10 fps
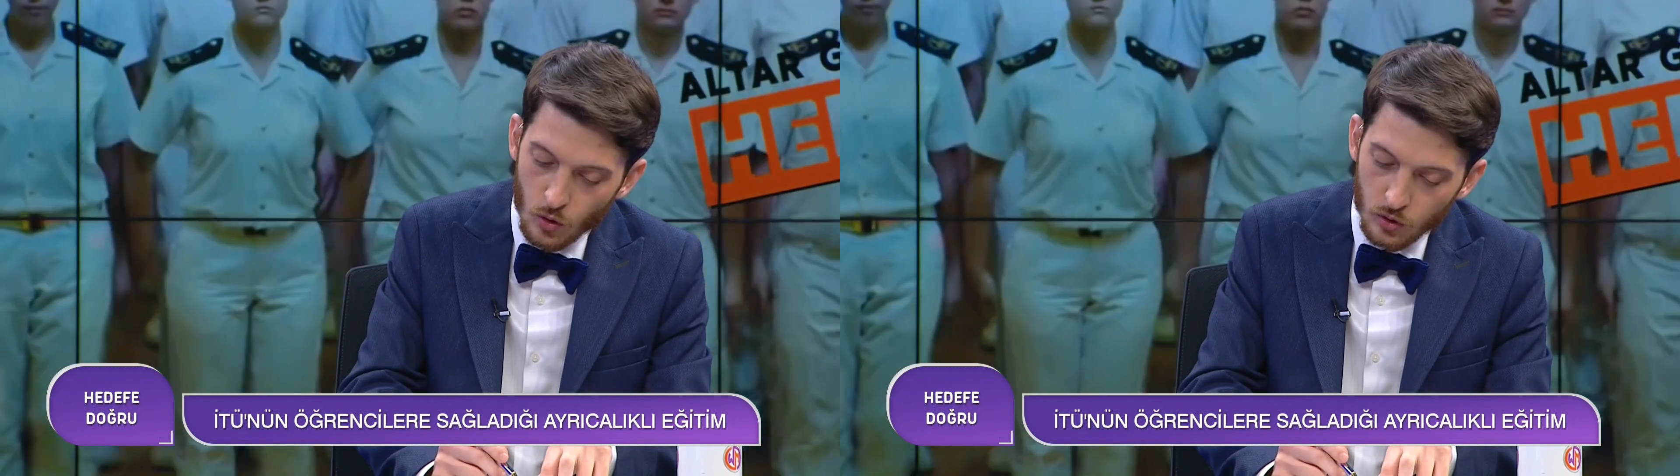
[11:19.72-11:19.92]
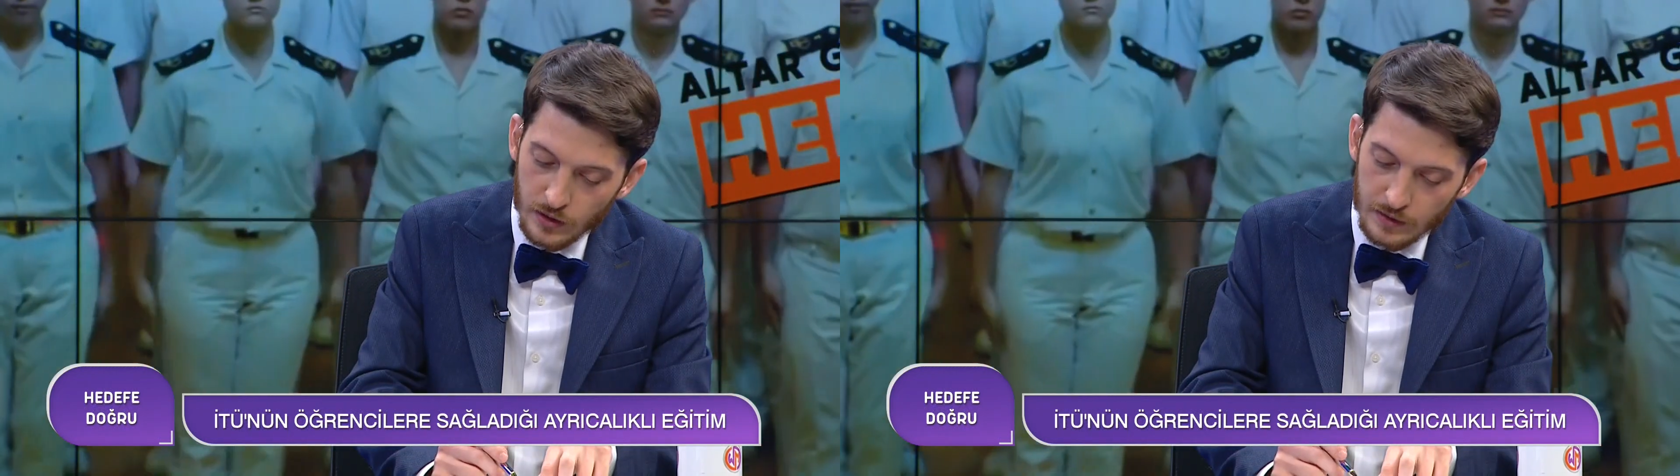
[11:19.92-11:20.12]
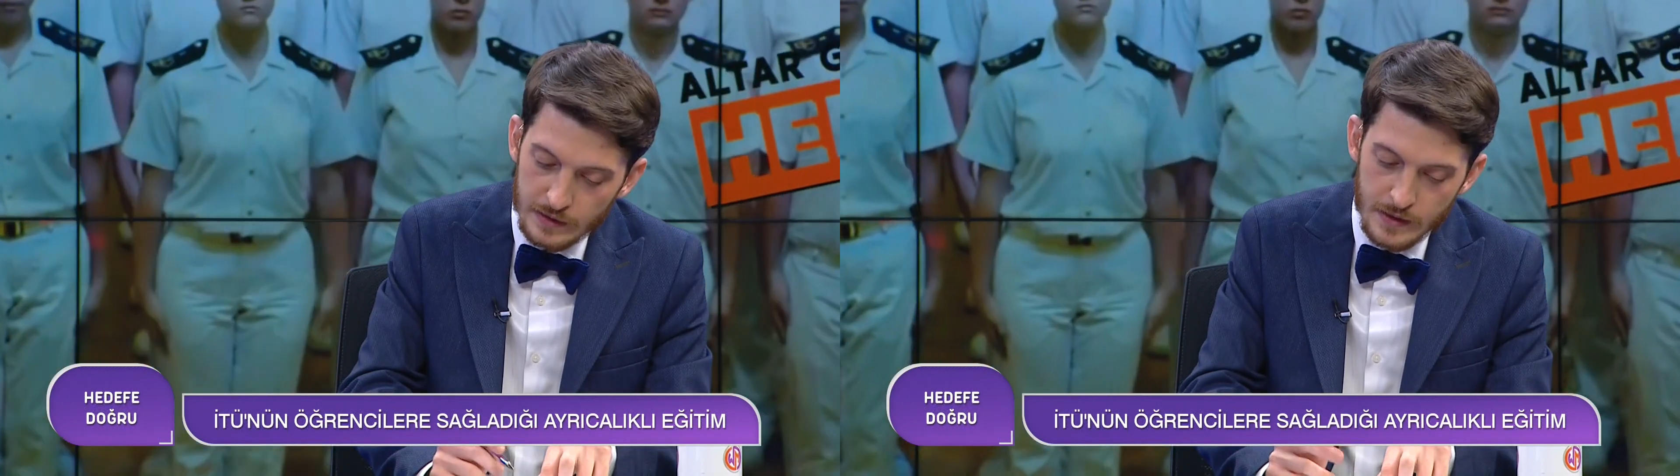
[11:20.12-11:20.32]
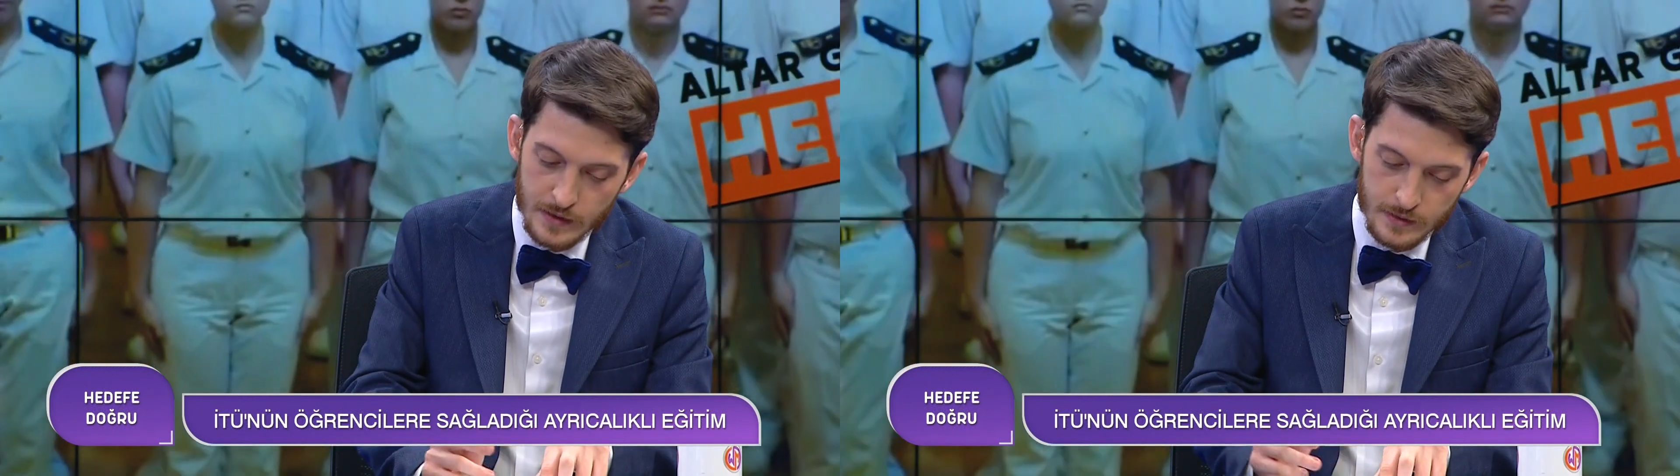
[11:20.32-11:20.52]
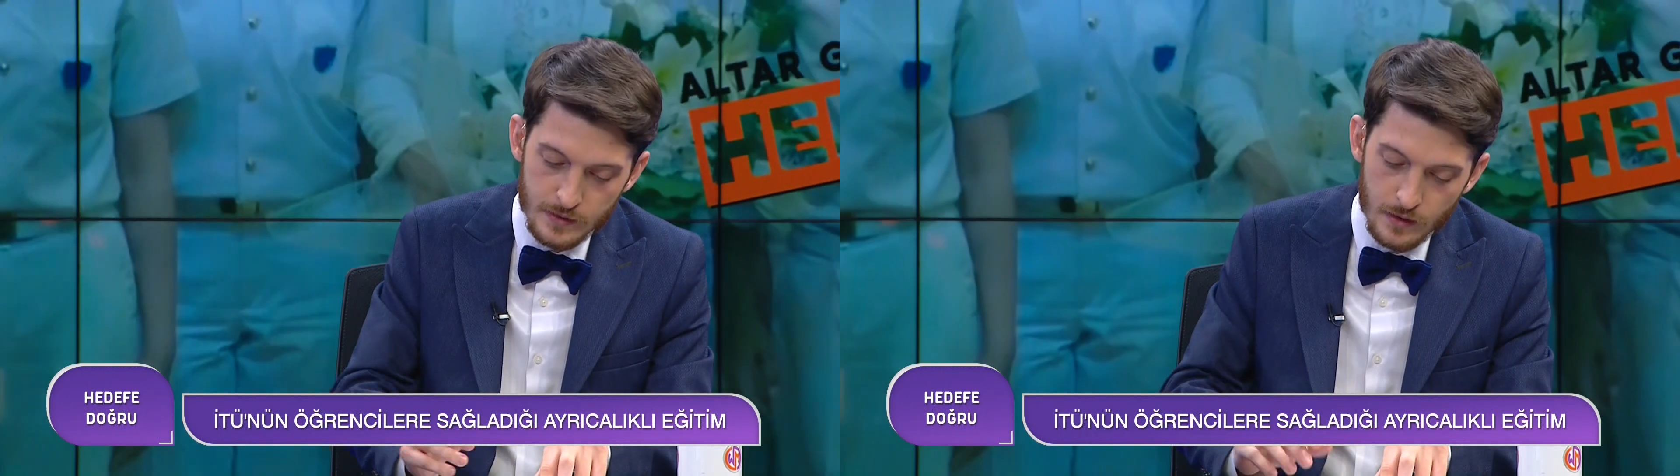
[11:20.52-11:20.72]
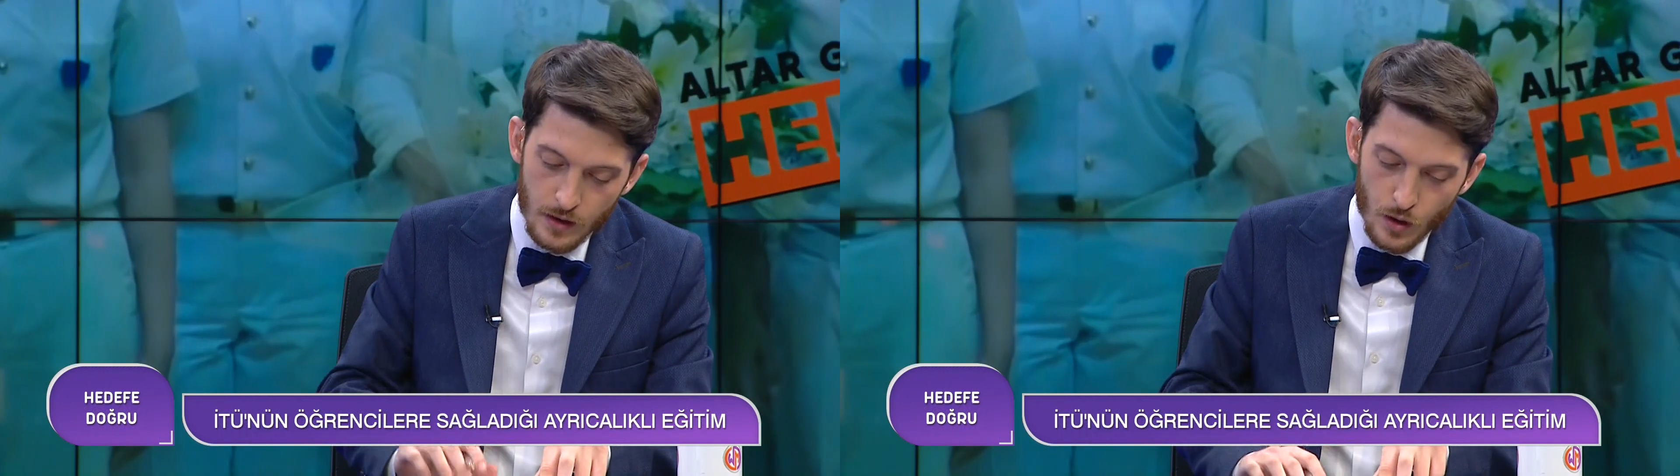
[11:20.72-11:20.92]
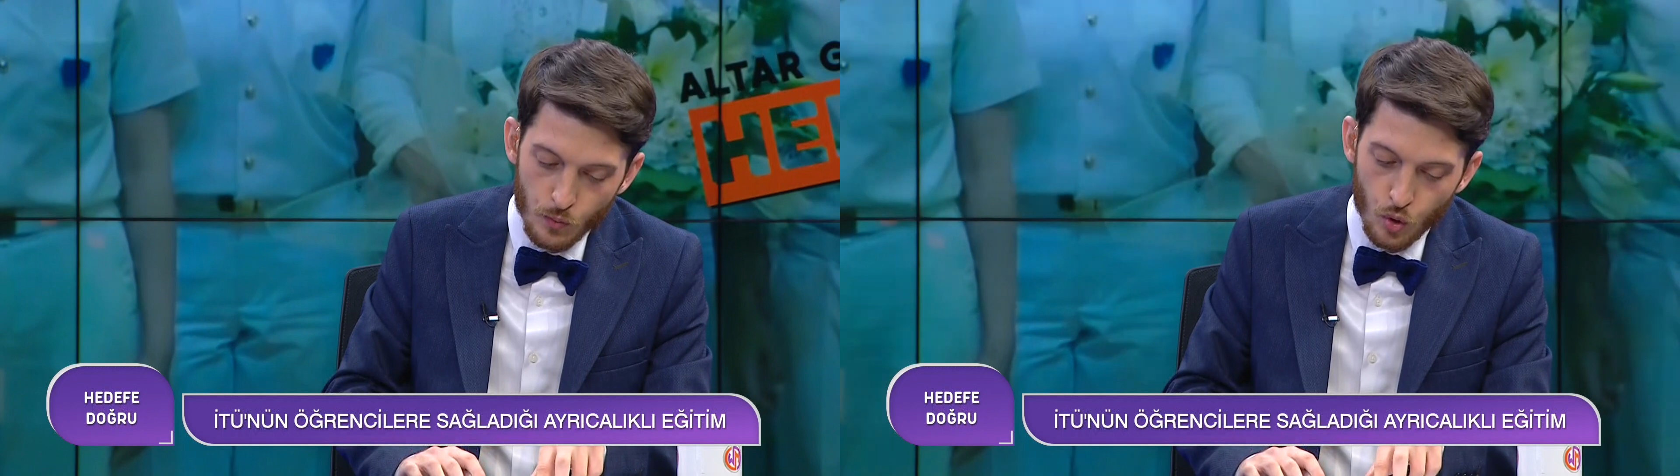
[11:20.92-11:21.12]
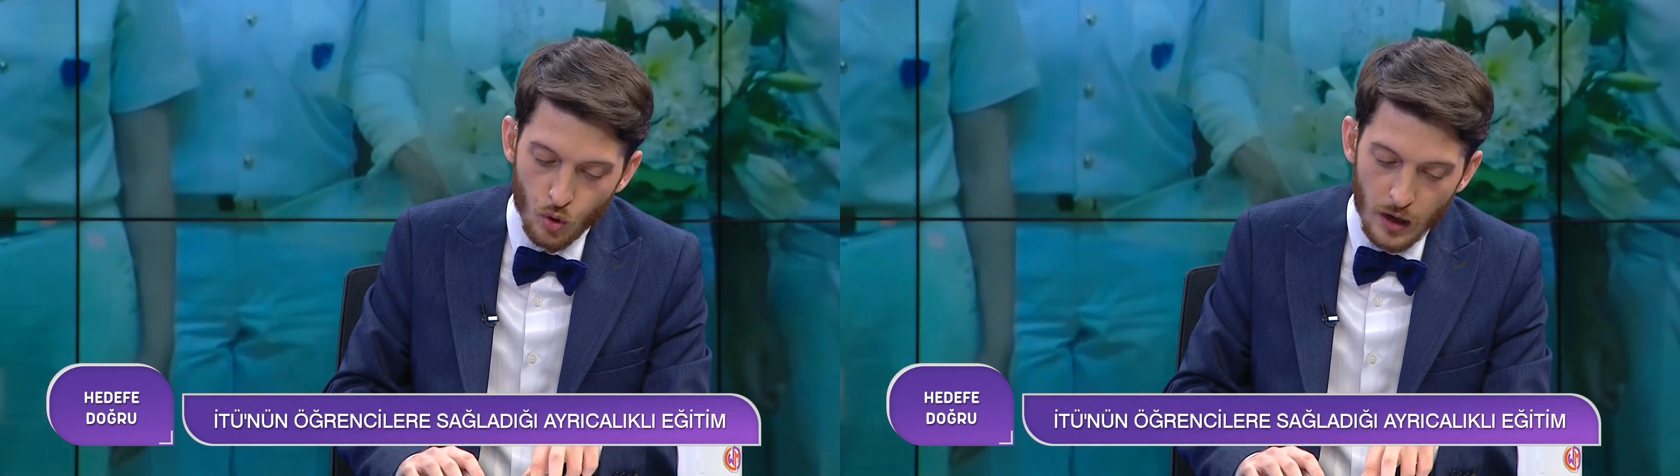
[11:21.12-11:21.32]
ortak lisans
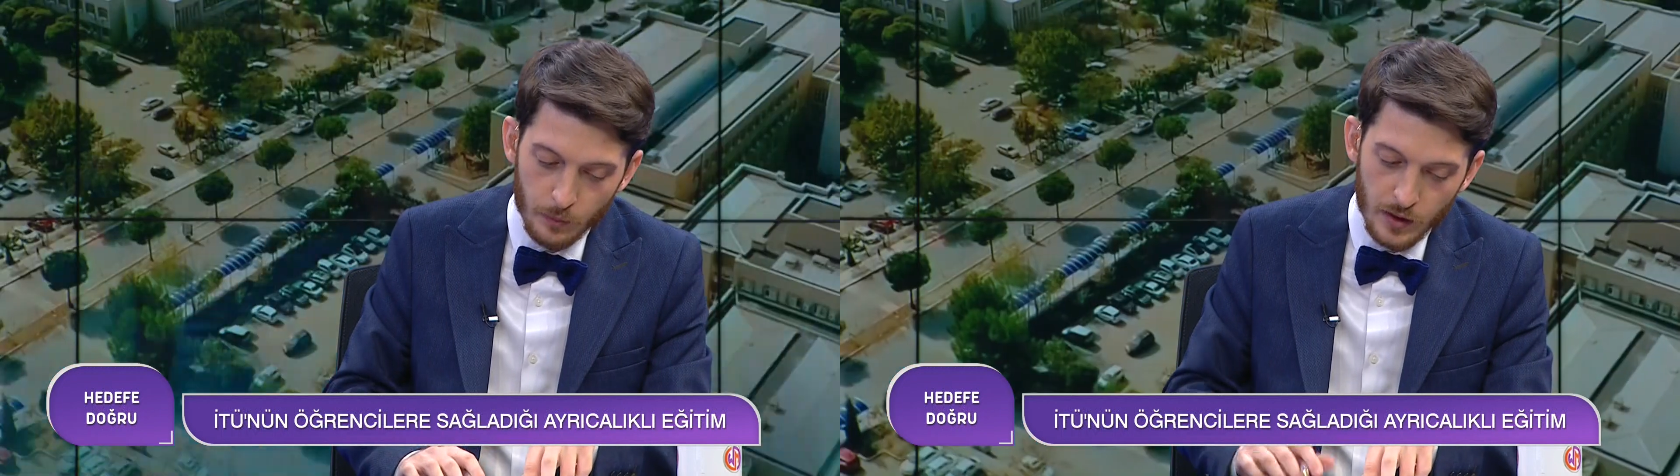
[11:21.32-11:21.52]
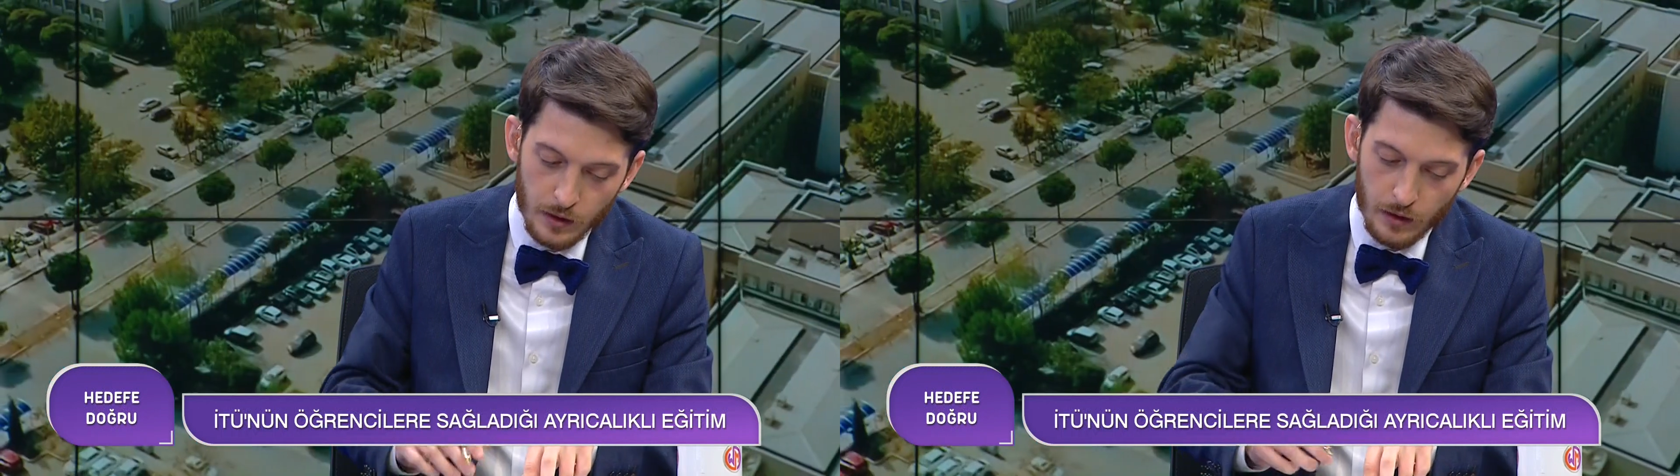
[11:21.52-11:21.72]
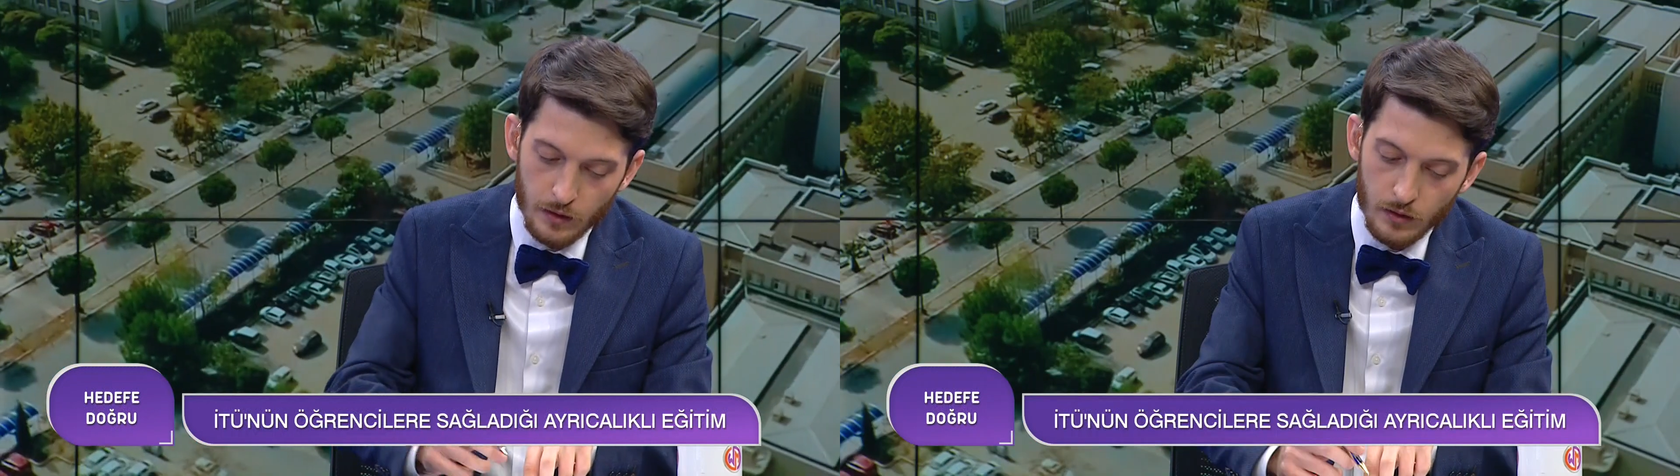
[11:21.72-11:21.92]
programları